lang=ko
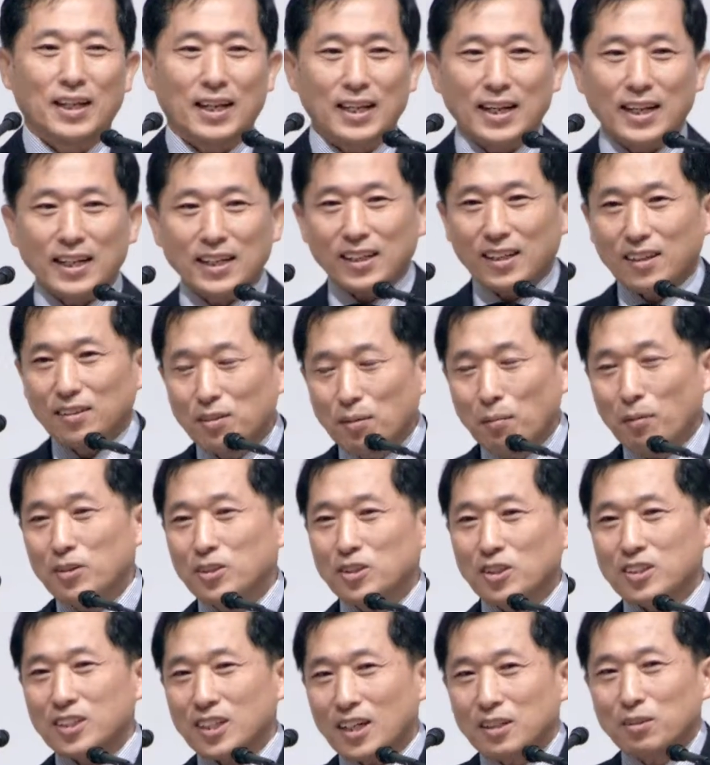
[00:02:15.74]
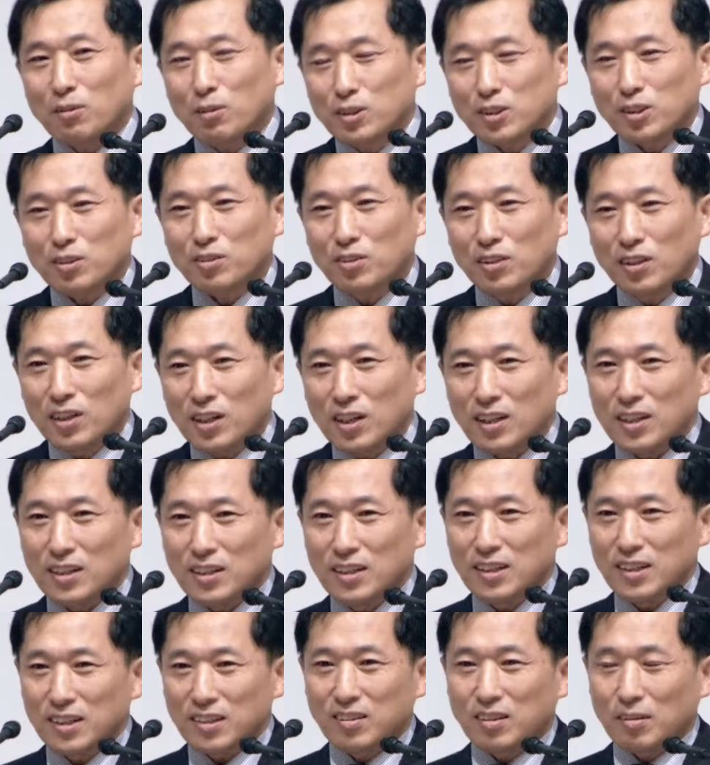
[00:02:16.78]
하나님께서 먼저
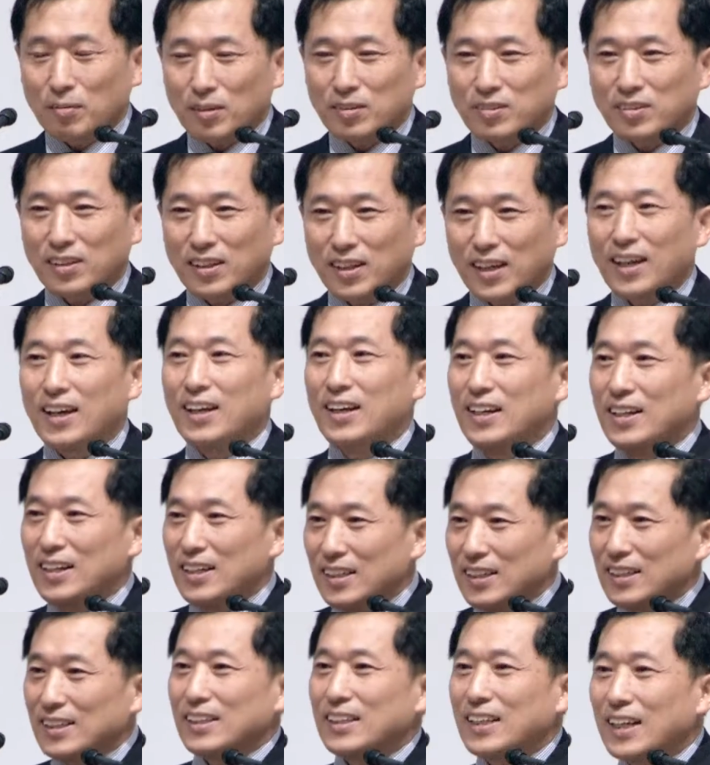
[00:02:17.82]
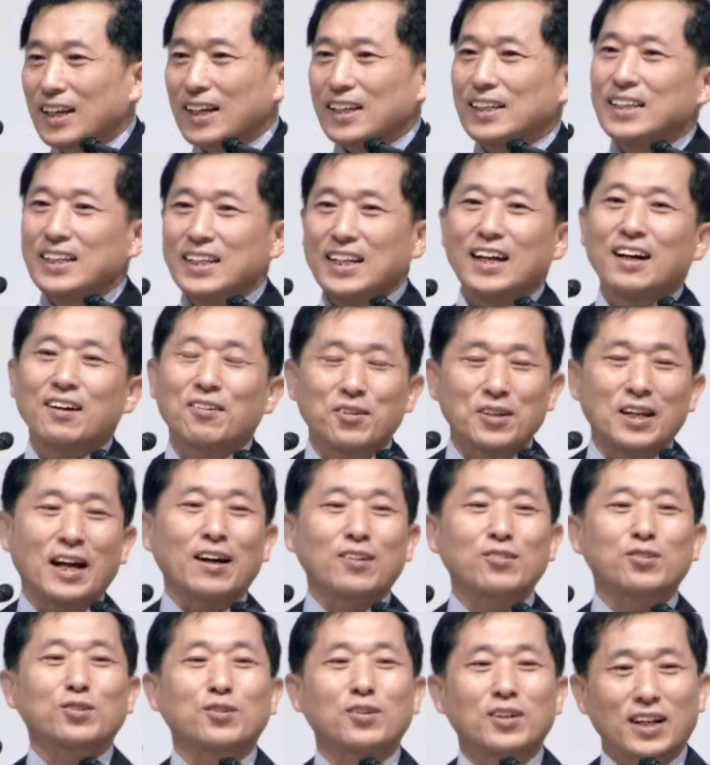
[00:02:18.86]
찾아오셔서 이스라엘 백성에게 내가 니네하고
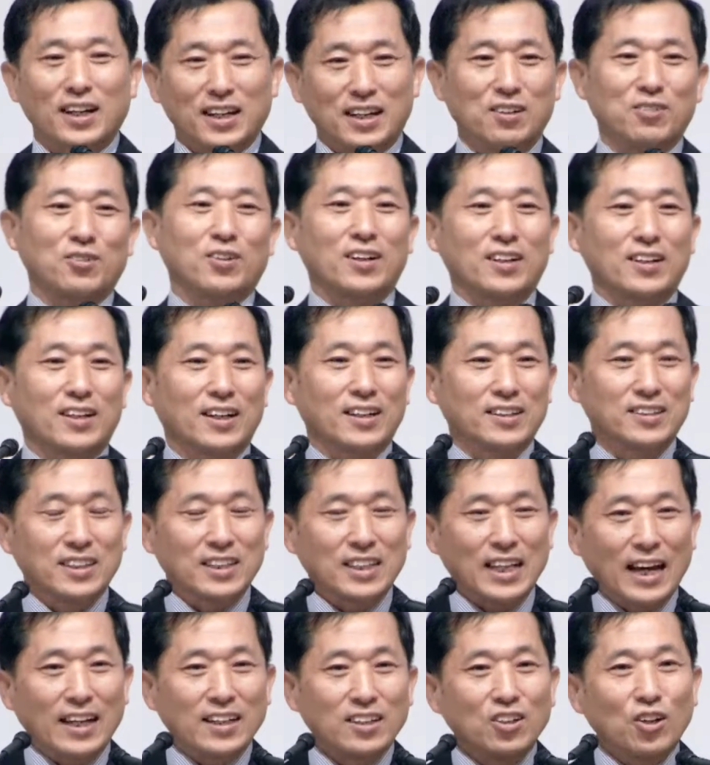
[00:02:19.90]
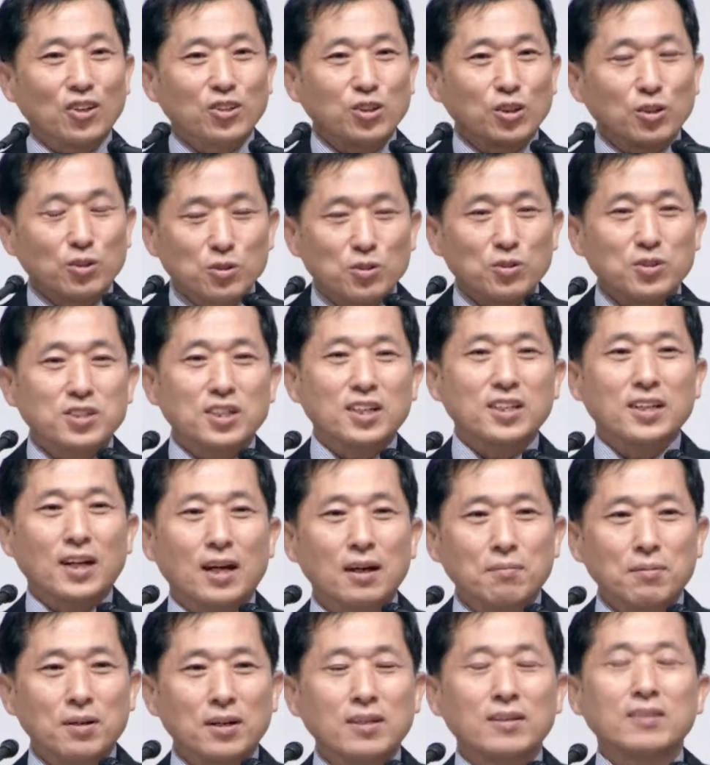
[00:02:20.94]
약속을 하기로 원한다. 근데 나는 어떤
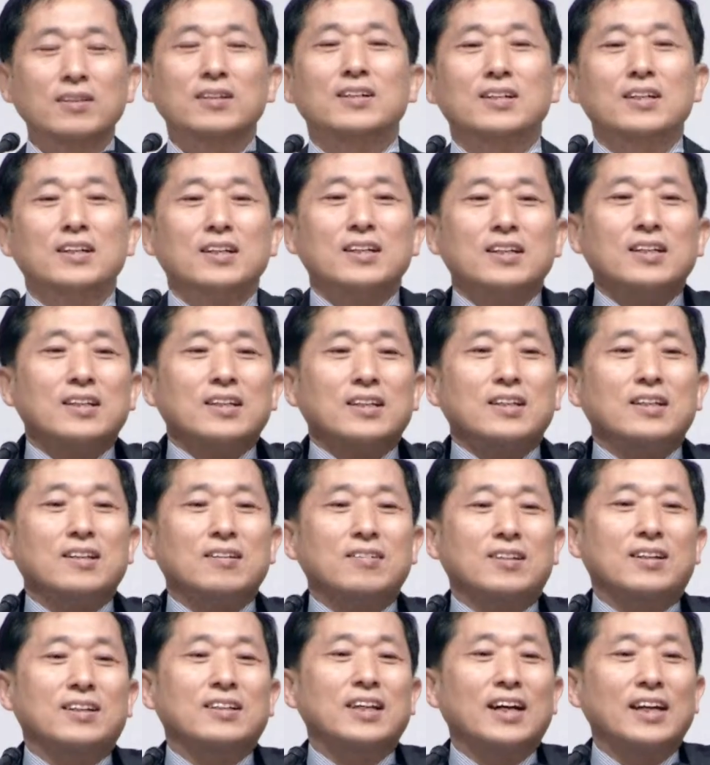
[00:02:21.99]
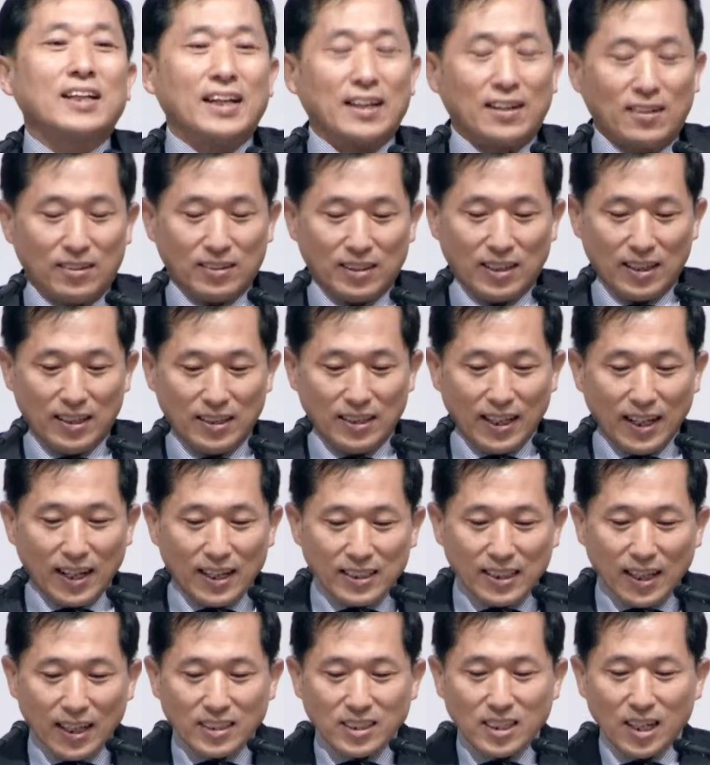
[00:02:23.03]
존재냐면 이 세상 다 내 거다.
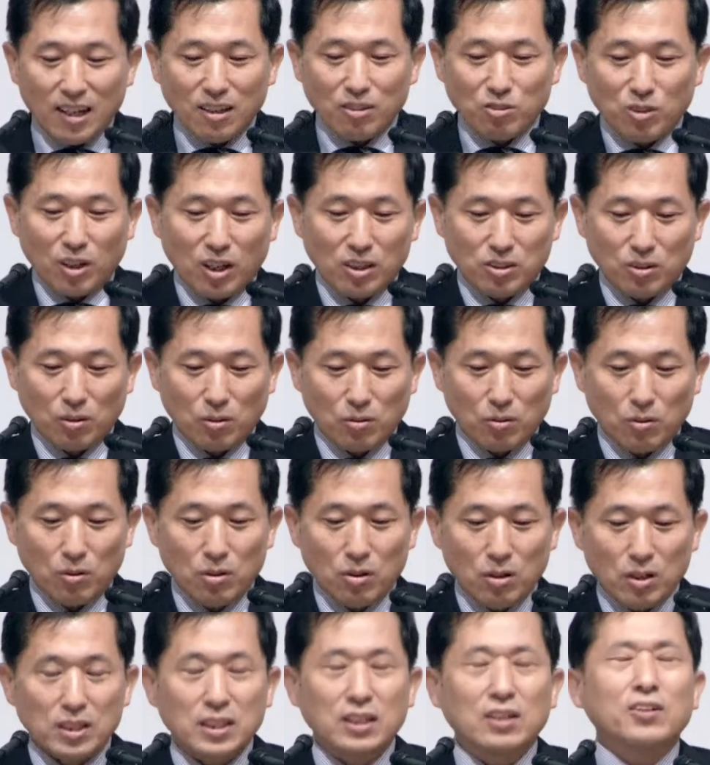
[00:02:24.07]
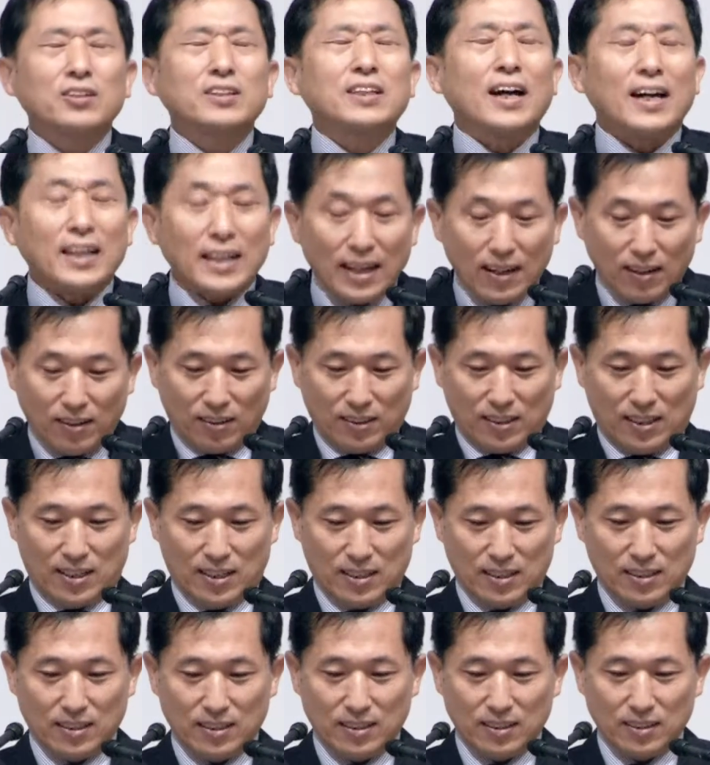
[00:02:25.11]
내가 다 창조하셨고 이건 다 내
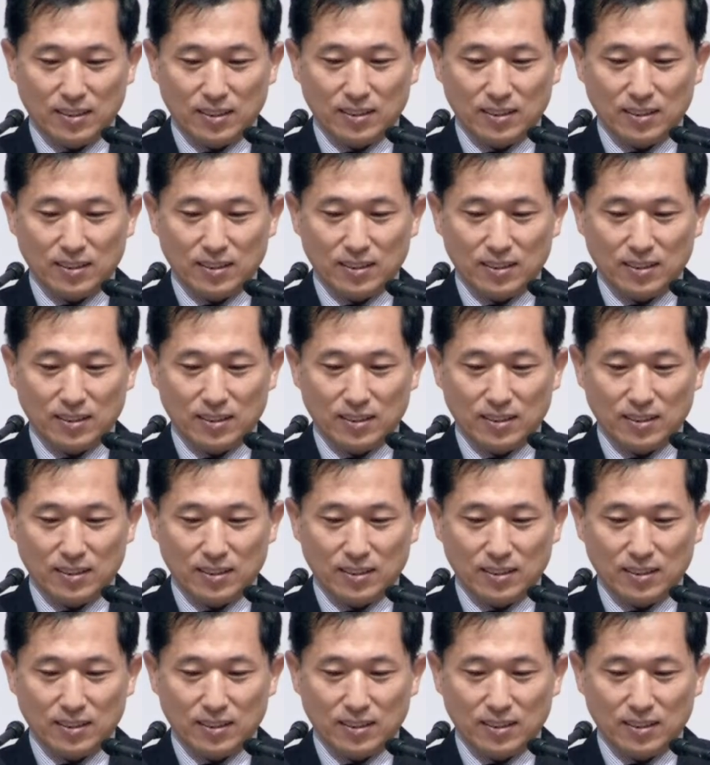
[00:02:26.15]
거다.